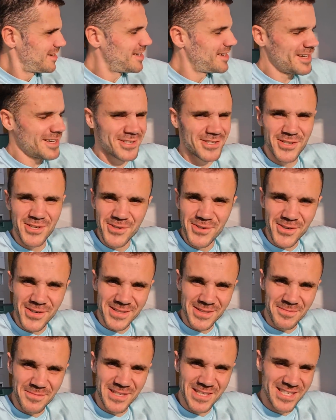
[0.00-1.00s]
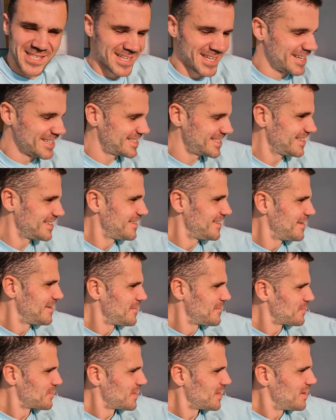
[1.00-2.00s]
Чего отмечать?
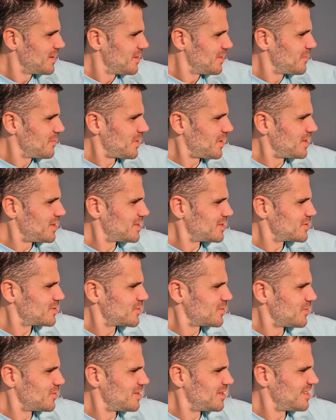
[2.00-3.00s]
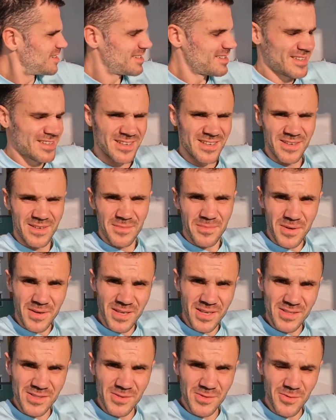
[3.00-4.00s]
Поездку,
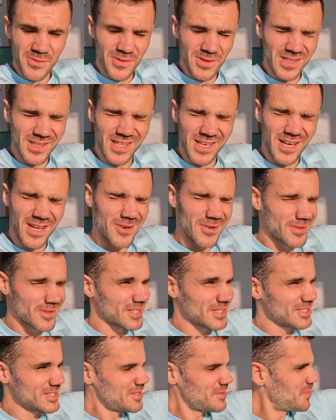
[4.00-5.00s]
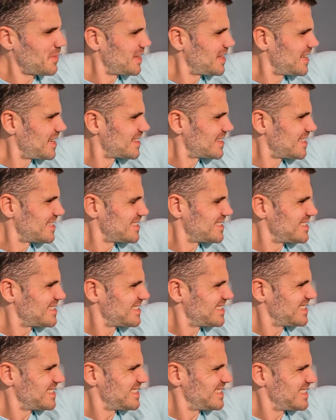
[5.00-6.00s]
поездку в Анталию, даже непонятно,
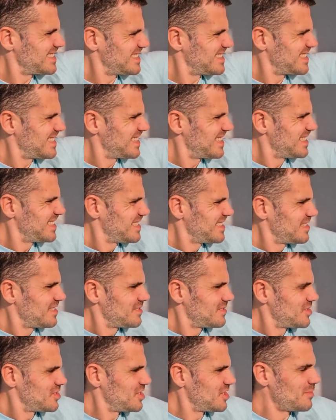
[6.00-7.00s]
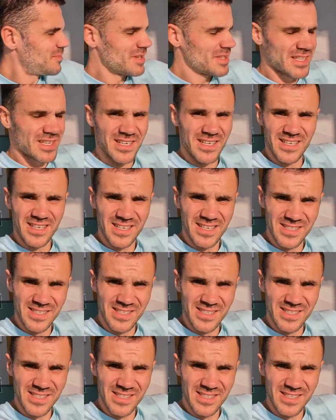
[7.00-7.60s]
чем она